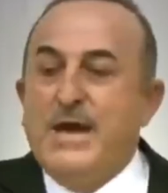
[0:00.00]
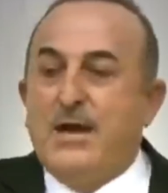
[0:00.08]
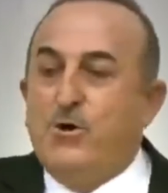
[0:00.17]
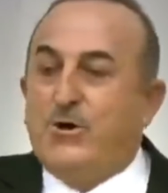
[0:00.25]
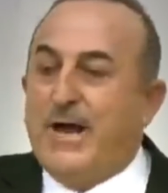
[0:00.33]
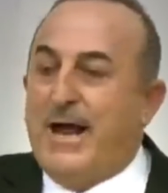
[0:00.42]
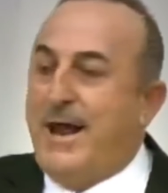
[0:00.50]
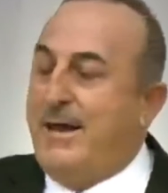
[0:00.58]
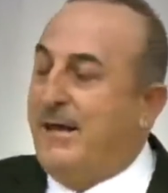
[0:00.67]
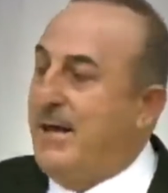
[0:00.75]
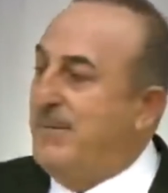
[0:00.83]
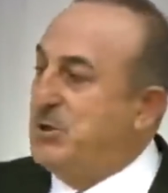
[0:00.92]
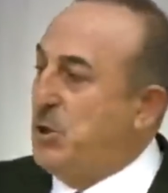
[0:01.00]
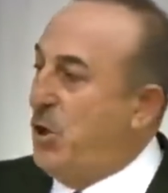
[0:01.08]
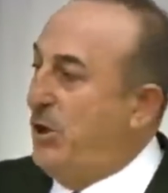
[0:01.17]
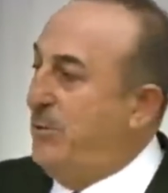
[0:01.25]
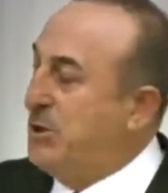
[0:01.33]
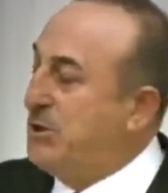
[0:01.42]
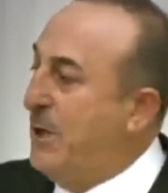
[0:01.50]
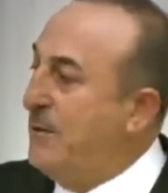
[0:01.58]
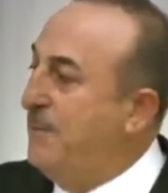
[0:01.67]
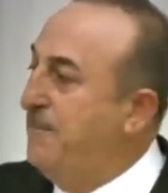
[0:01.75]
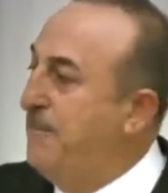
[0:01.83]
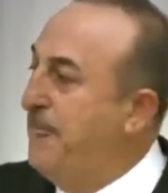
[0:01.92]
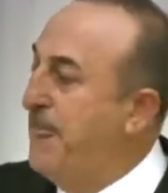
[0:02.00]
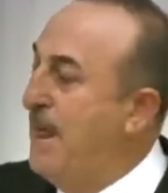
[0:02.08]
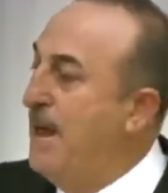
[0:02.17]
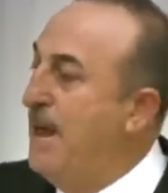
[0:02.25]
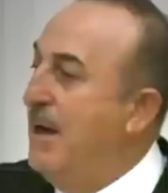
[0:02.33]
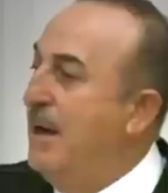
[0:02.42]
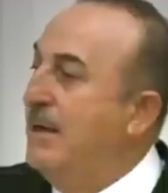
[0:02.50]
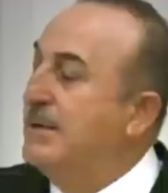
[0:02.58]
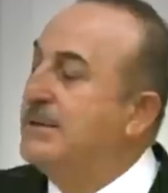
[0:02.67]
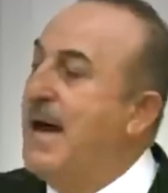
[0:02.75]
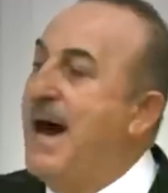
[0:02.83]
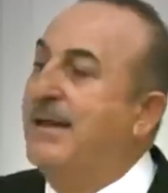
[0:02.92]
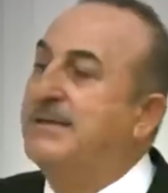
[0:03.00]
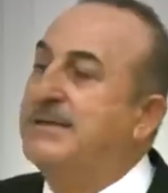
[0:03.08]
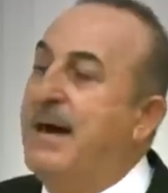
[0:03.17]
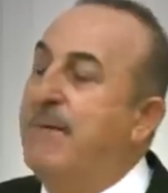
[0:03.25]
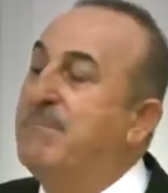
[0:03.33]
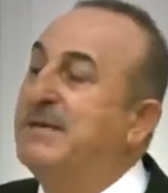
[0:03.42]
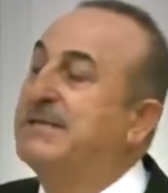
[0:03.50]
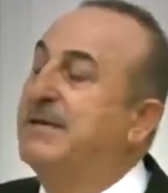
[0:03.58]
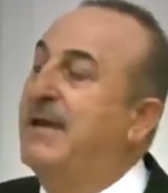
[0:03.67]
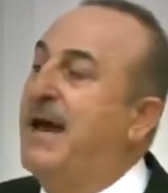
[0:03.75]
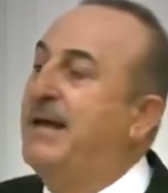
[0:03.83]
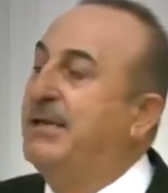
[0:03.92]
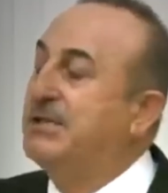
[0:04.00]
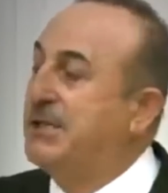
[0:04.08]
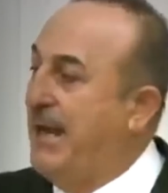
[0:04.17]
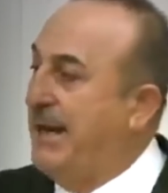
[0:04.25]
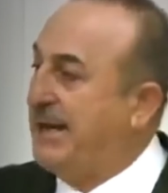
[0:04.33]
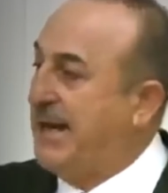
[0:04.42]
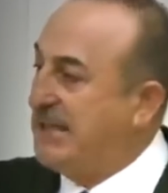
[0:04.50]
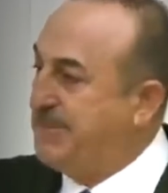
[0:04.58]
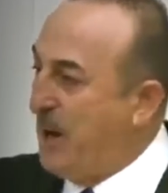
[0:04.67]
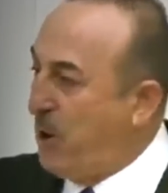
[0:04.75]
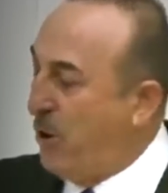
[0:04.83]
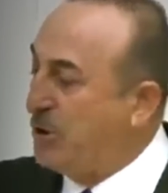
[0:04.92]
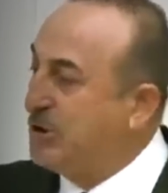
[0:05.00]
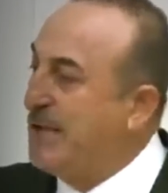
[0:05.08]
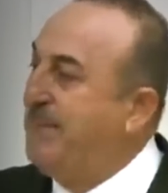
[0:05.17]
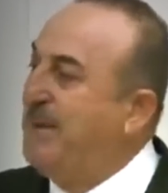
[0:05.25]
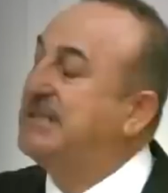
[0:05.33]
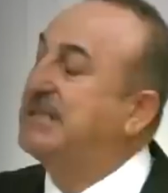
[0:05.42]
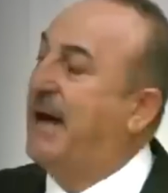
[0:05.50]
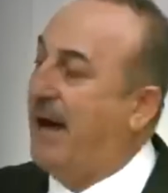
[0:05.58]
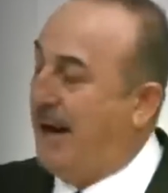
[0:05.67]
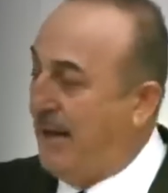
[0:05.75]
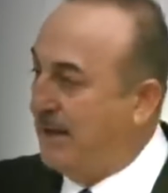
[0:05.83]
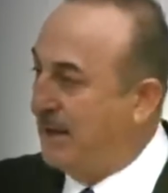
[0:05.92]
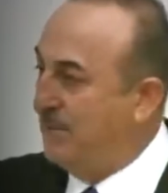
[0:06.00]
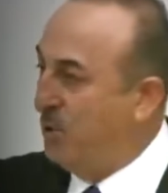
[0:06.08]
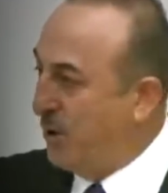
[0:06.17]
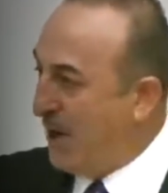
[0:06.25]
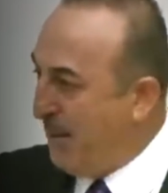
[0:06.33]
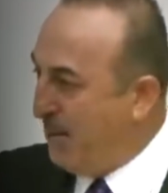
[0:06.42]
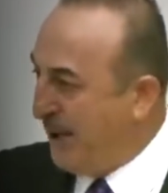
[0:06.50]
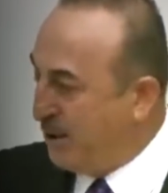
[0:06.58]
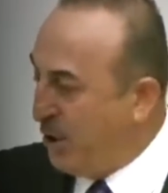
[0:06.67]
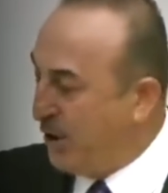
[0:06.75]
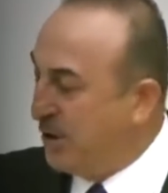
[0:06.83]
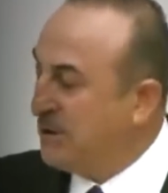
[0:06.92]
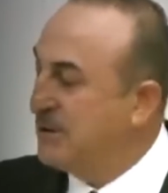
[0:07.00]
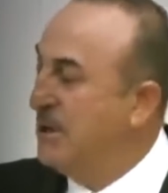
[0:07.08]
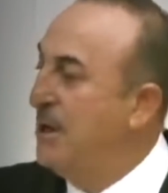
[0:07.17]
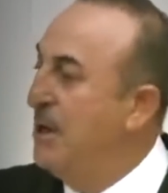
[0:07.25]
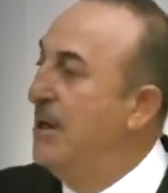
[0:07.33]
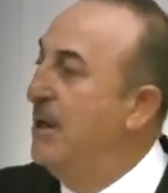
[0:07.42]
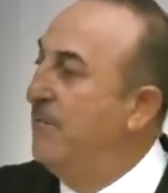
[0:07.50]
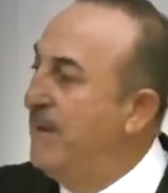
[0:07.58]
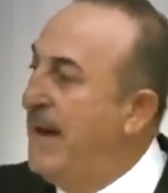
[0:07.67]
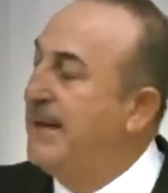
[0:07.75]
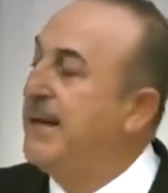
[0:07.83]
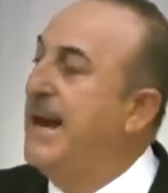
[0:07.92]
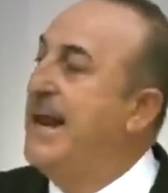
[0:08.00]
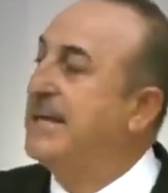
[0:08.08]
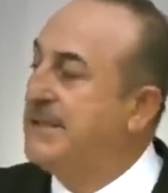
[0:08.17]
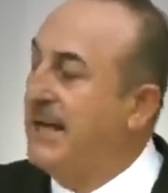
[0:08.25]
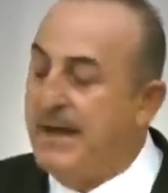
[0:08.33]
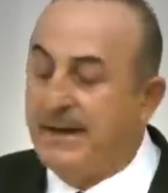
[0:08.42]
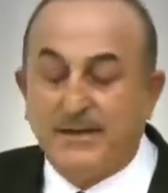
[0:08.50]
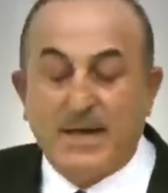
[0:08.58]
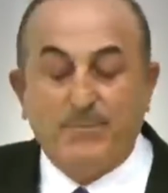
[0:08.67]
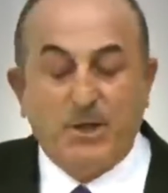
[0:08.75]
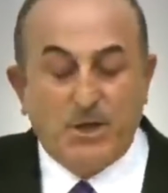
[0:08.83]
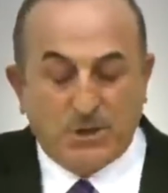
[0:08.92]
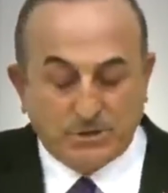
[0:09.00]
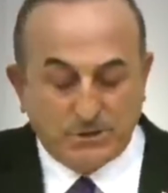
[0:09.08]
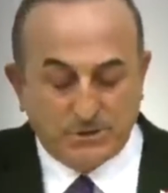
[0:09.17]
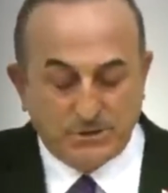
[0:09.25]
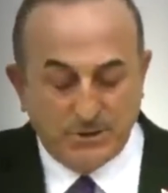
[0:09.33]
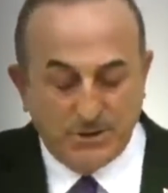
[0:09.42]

Diğer ülkelerle de bir sorunumuz yok. Sadece Mısır'la ilişkileri kesme konusunda biz karar aldık. Bunu kabul ediyoruz ve gerekçelerini de biliyorsunuz.